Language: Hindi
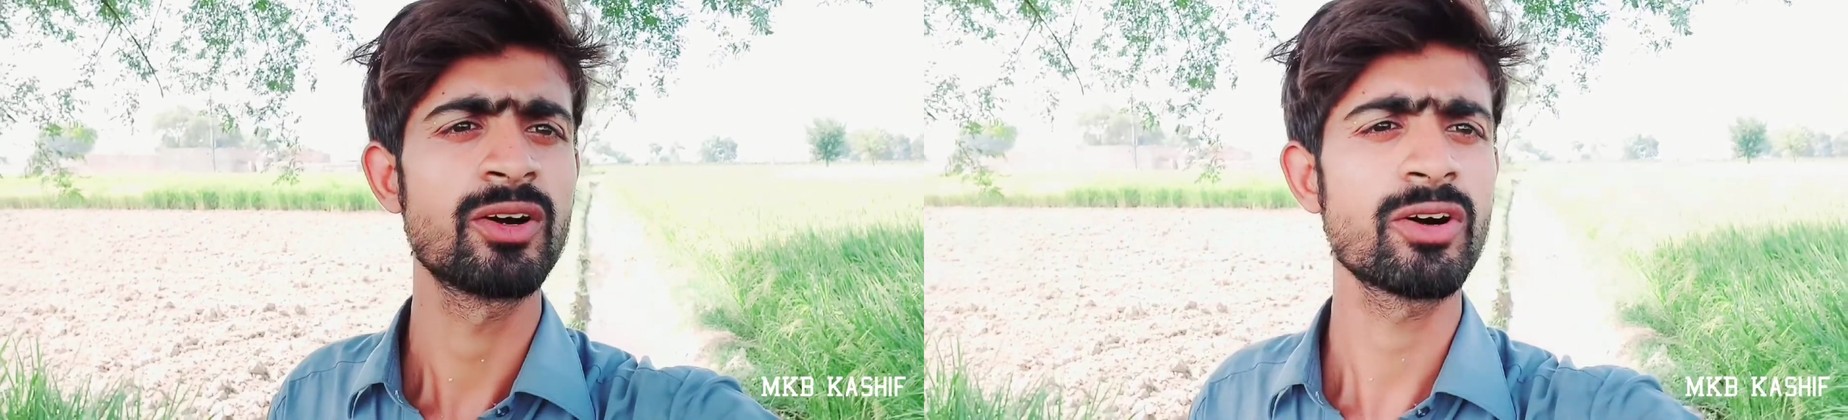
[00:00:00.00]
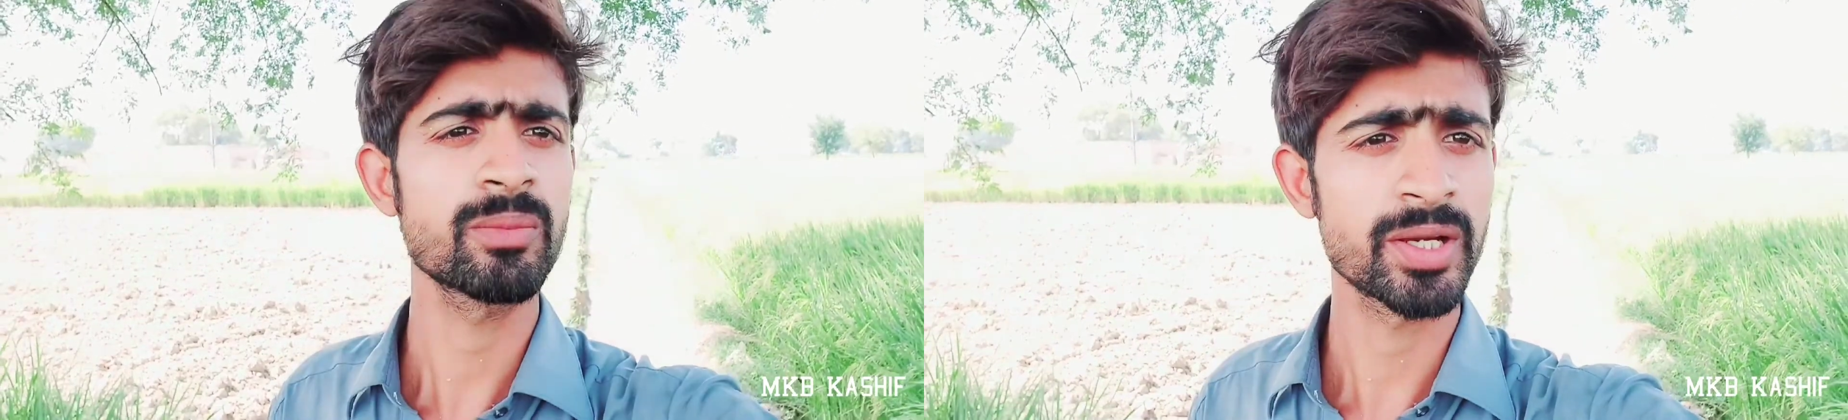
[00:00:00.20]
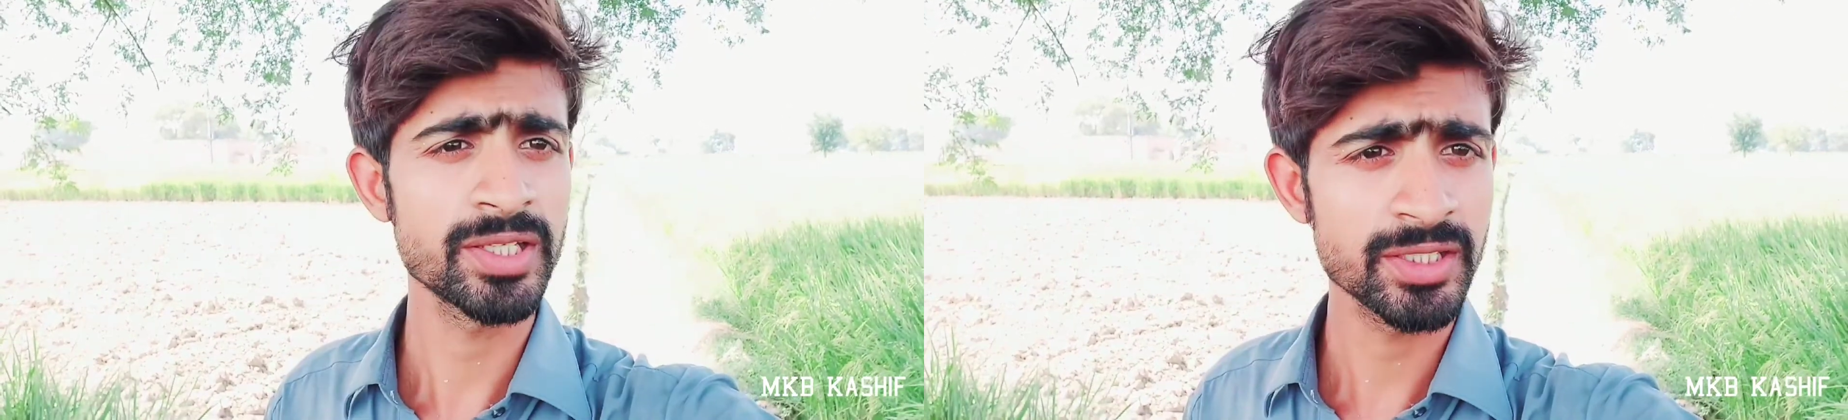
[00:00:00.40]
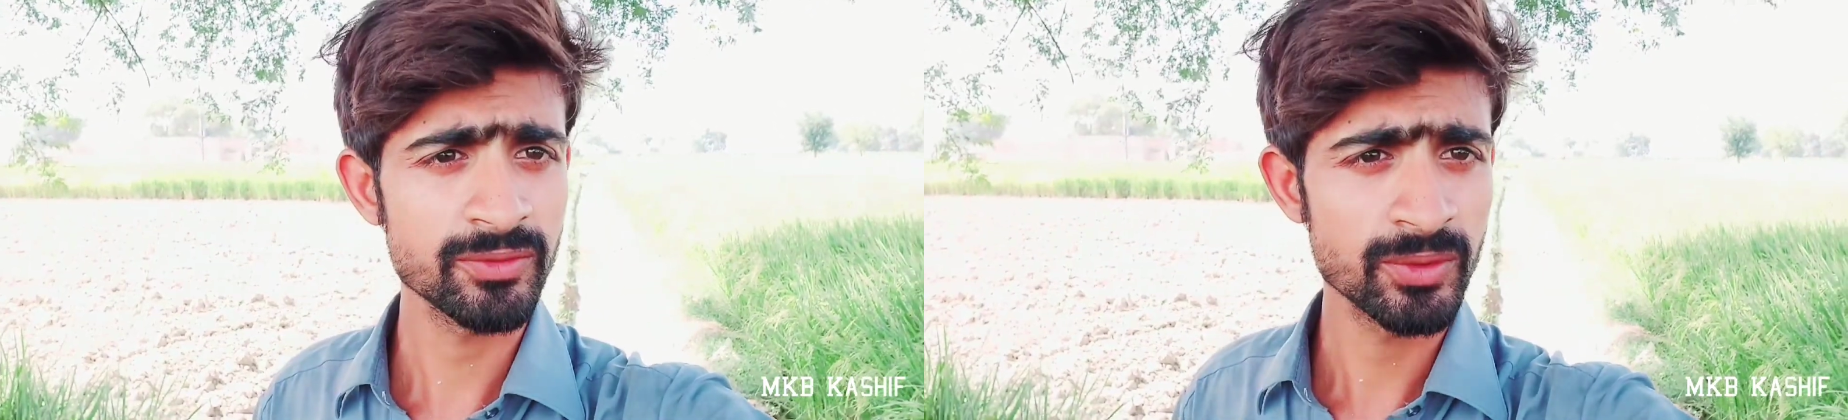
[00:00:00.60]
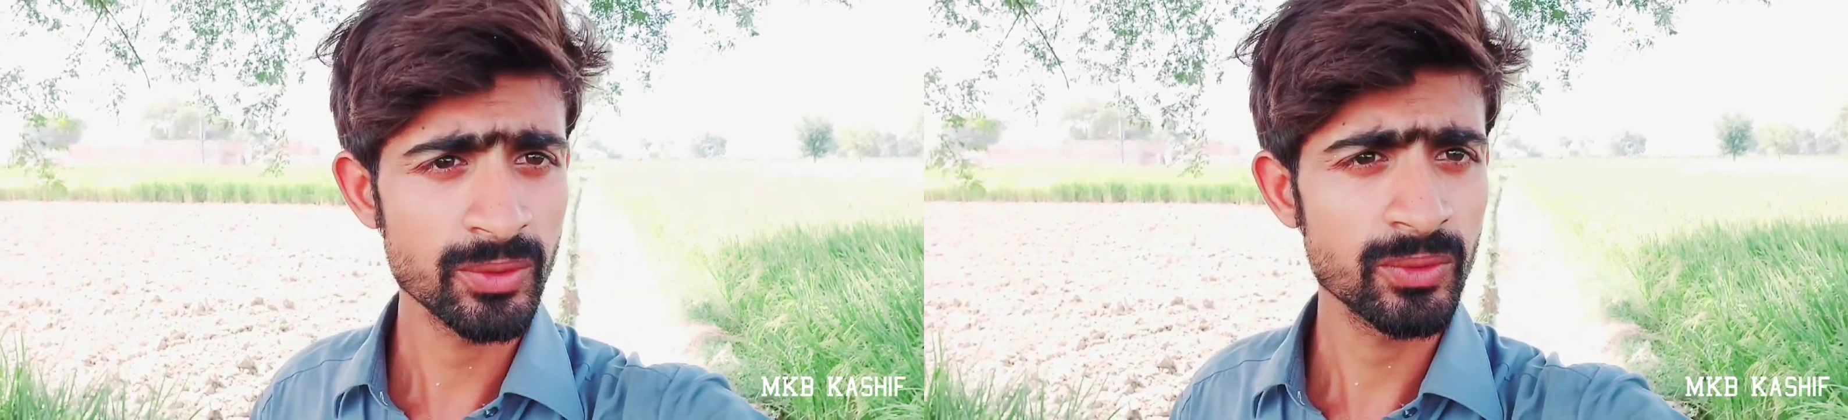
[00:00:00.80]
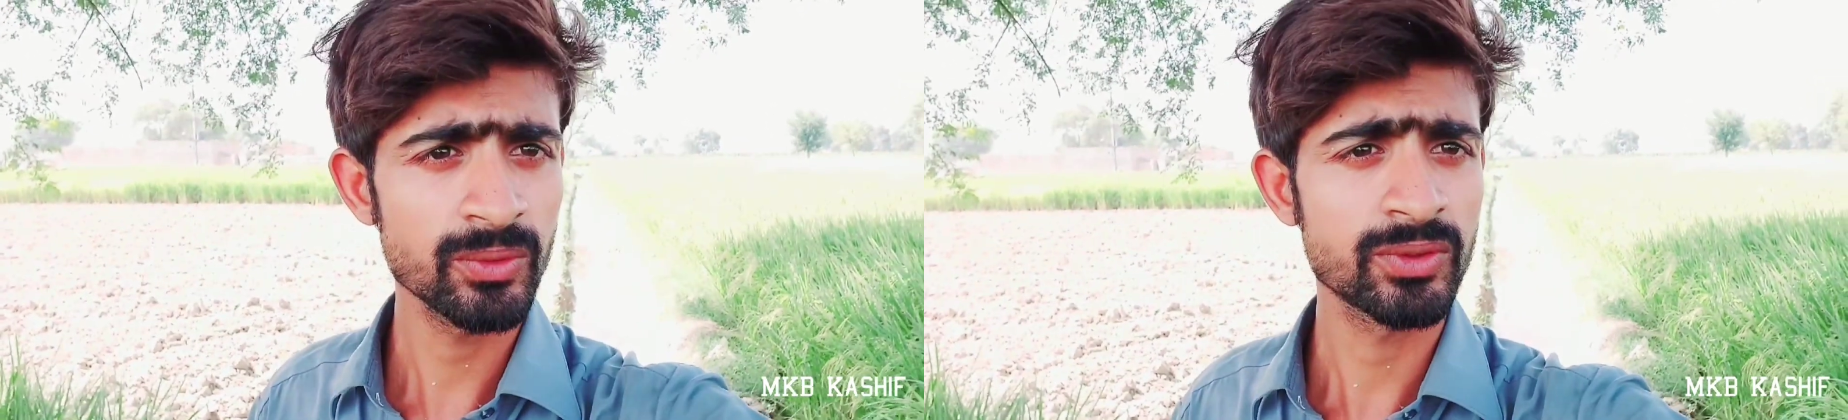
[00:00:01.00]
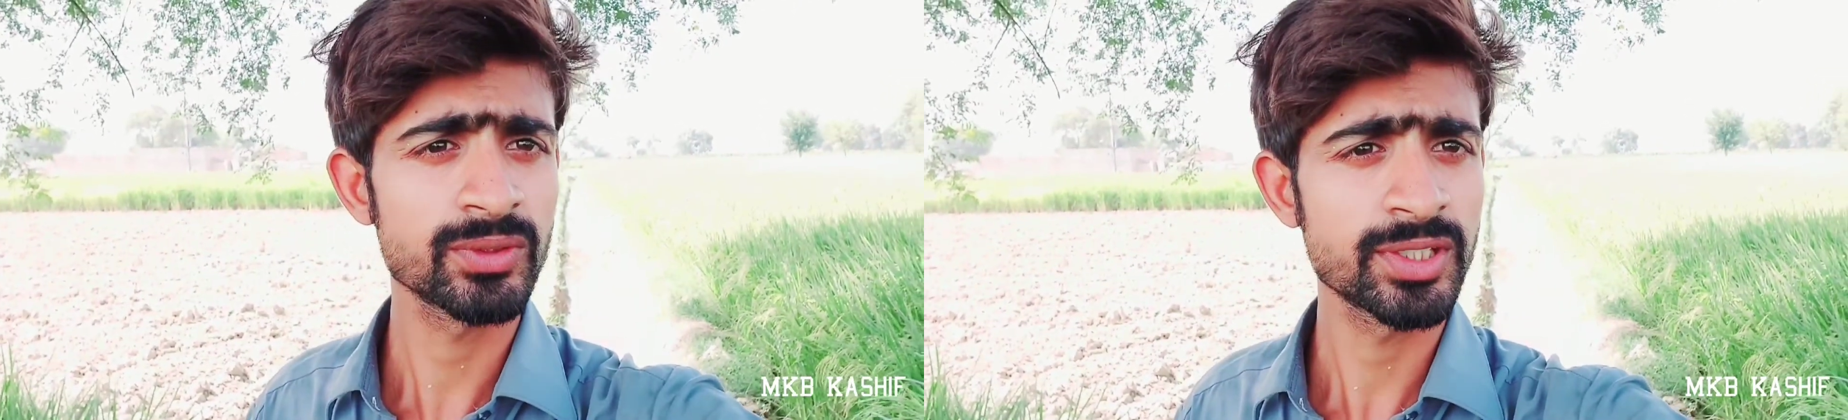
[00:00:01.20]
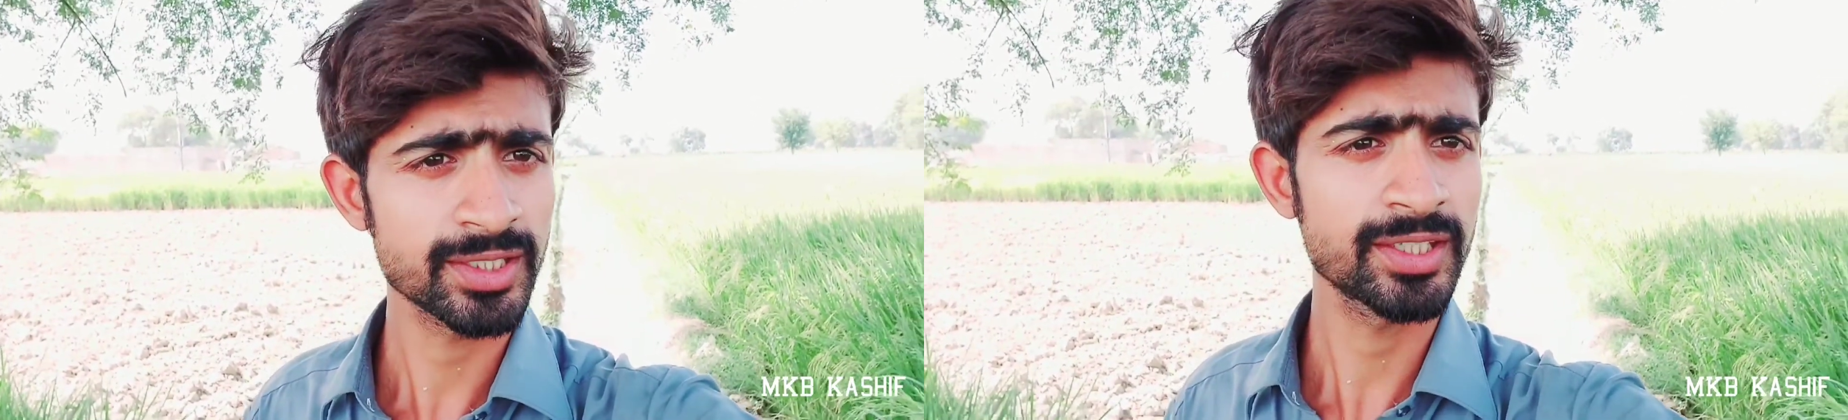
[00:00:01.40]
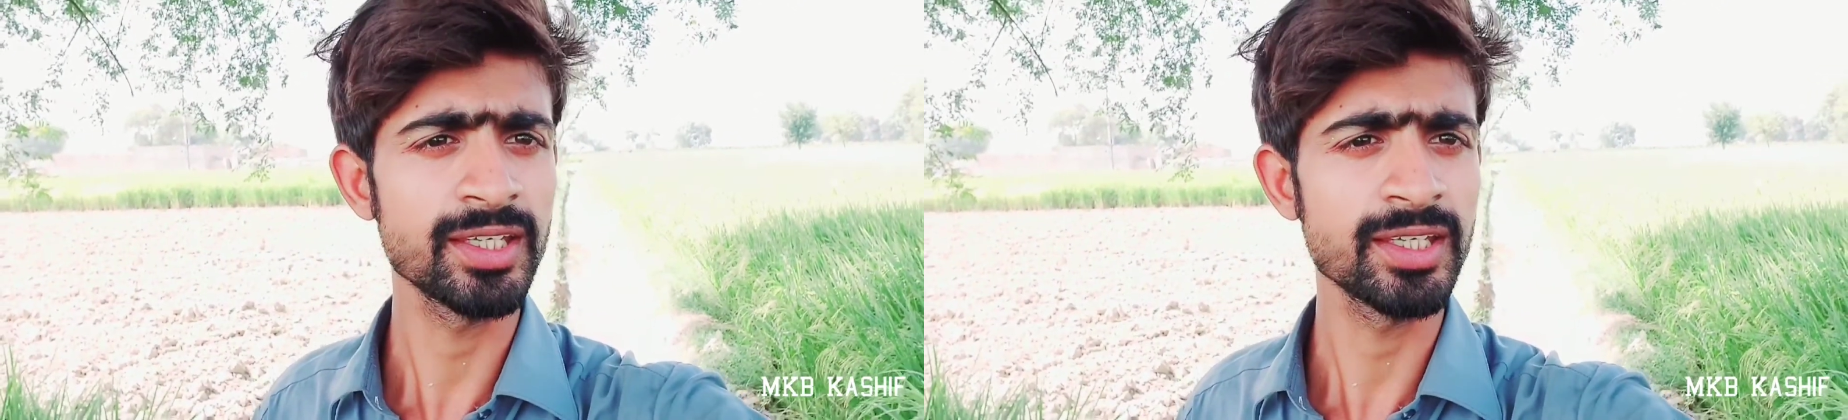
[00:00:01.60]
और भाई के व्लॉग को देखें